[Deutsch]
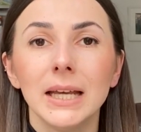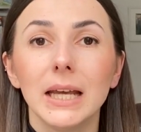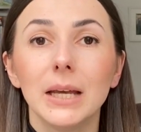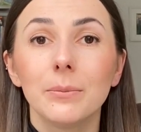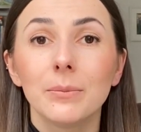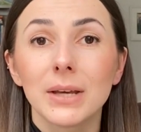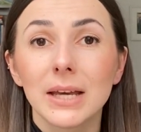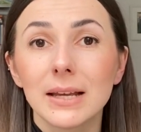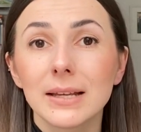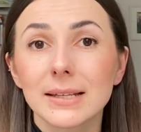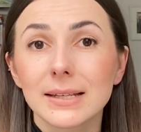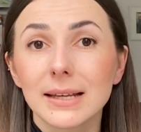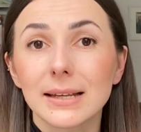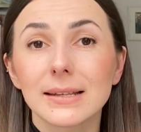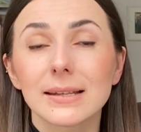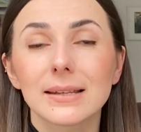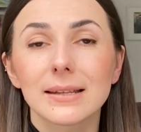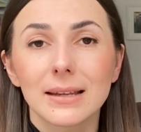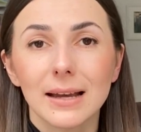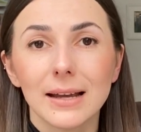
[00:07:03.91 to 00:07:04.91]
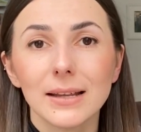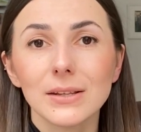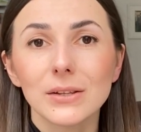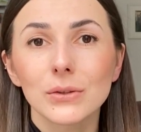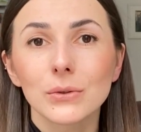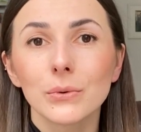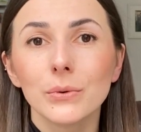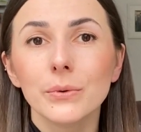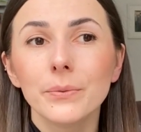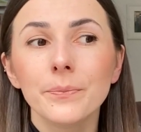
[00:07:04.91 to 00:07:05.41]
Im Gegensatz
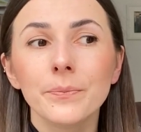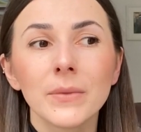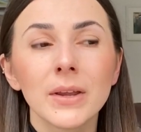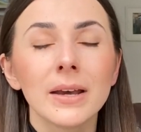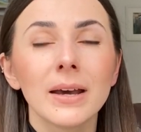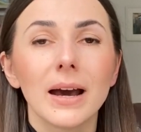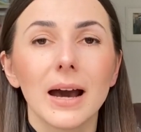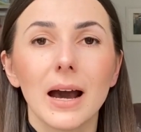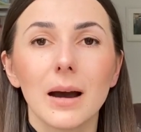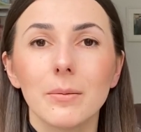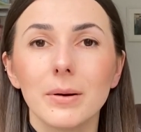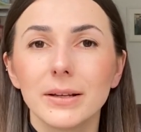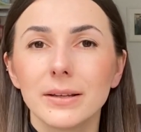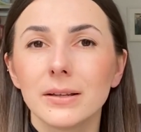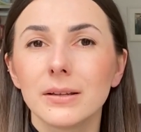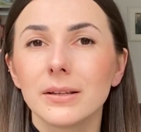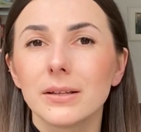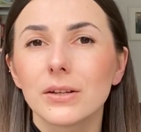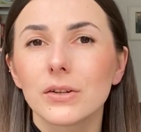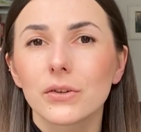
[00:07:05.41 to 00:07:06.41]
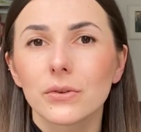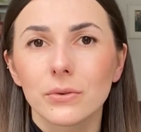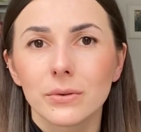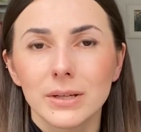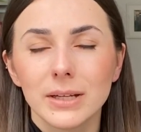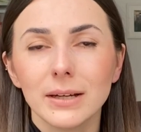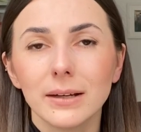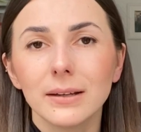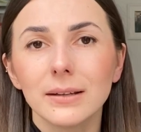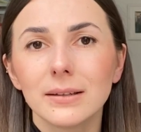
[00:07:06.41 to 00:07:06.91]
dazu arbeiten die
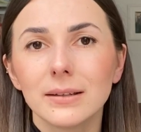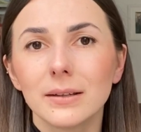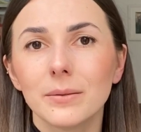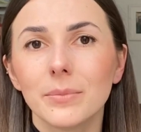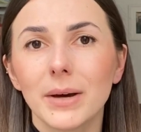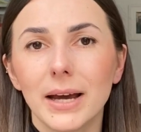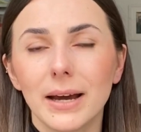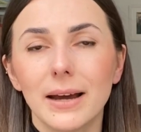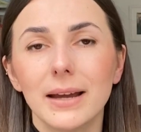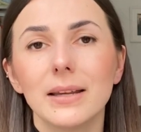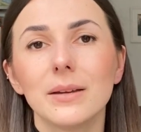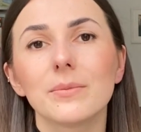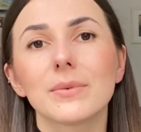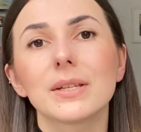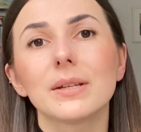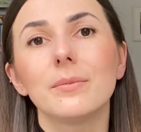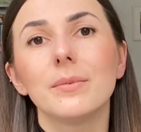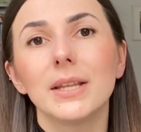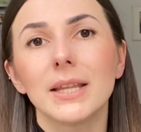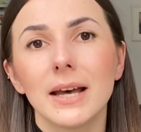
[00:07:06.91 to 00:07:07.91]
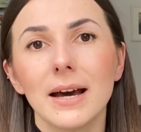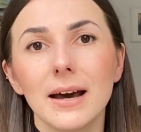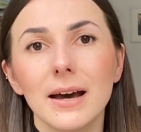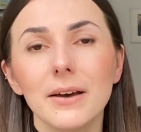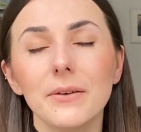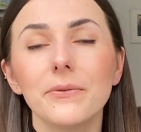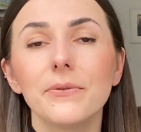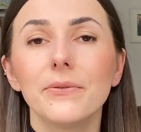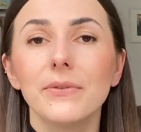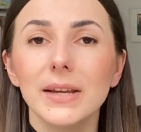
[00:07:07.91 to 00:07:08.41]
Studierenden bei einem
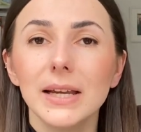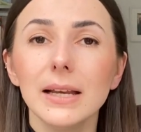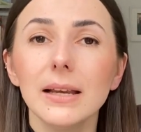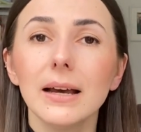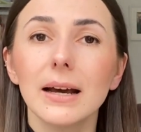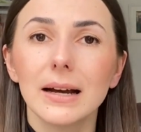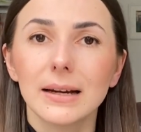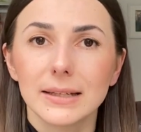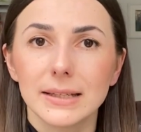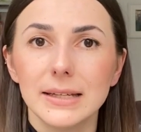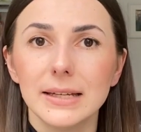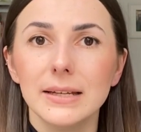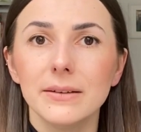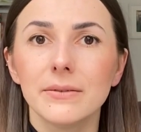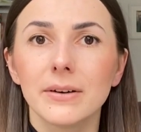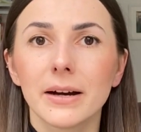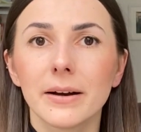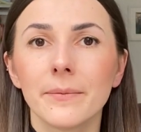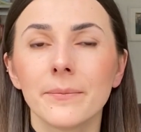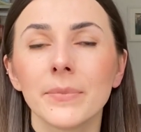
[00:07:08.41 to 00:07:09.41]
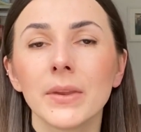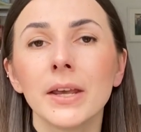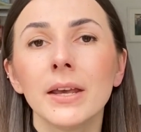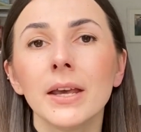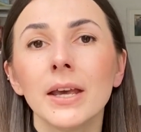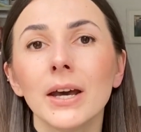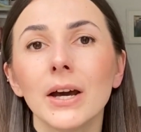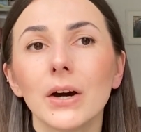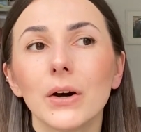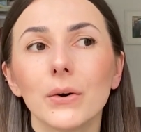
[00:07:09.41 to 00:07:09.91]
Seminar viel aktiver
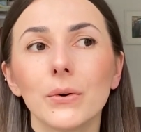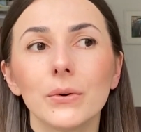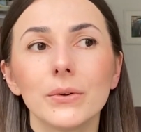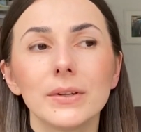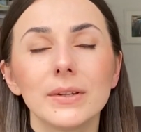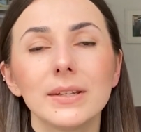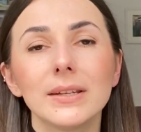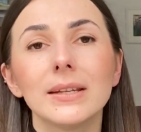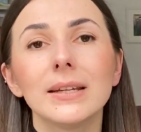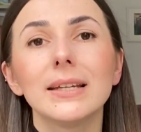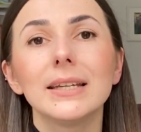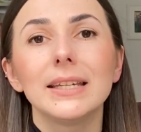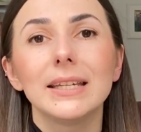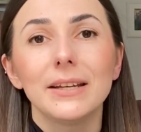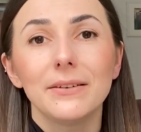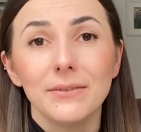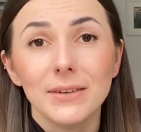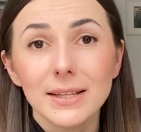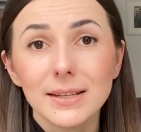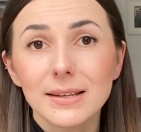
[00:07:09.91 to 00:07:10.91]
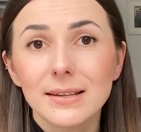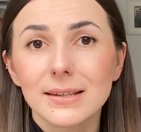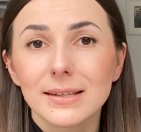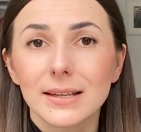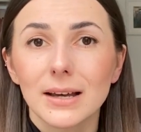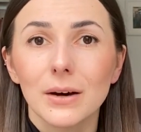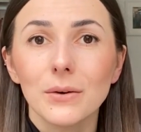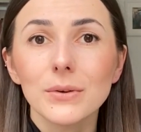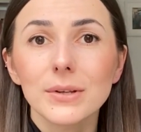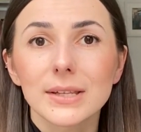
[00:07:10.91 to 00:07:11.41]
und der
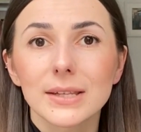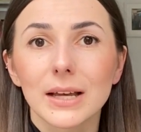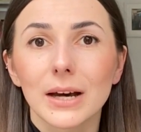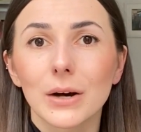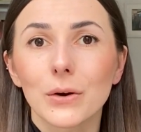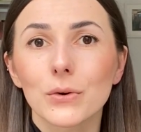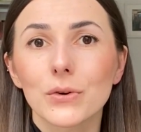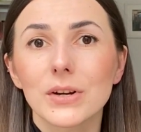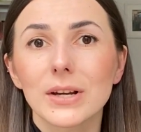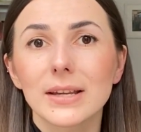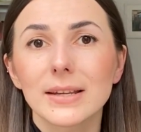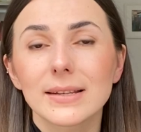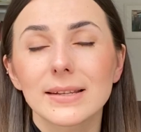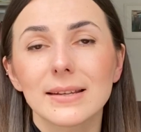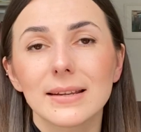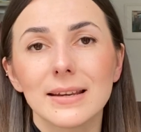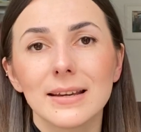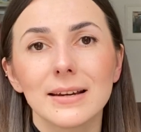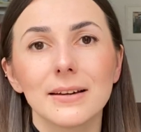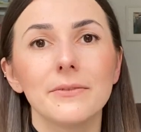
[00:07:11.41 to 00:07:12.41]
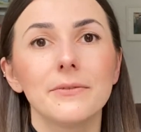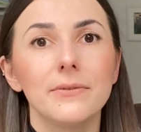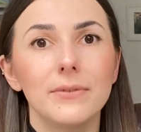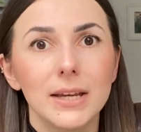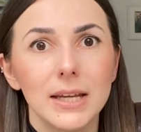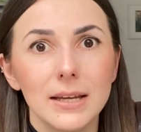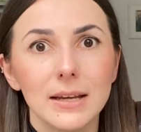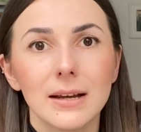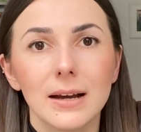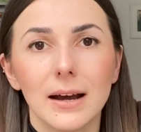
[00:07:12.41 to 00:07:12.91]
Wissensaustausch ist eher
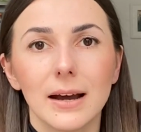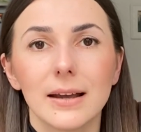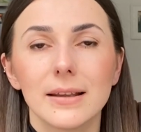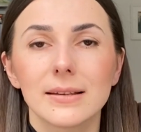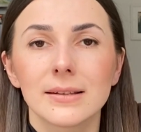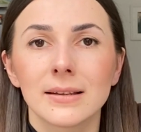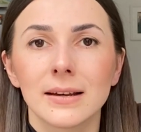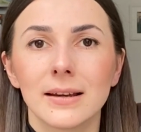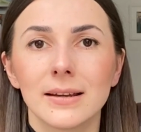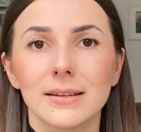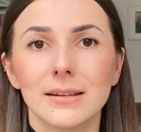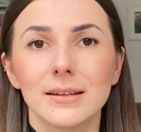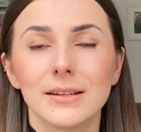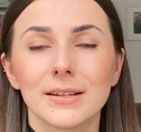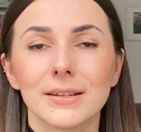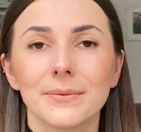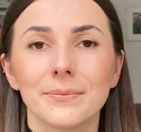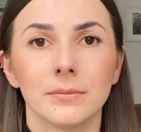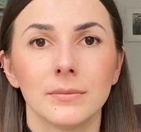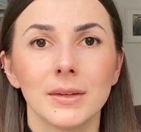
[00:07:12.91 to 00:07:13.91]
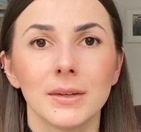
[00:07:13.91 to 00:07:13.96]
weniger einseitig.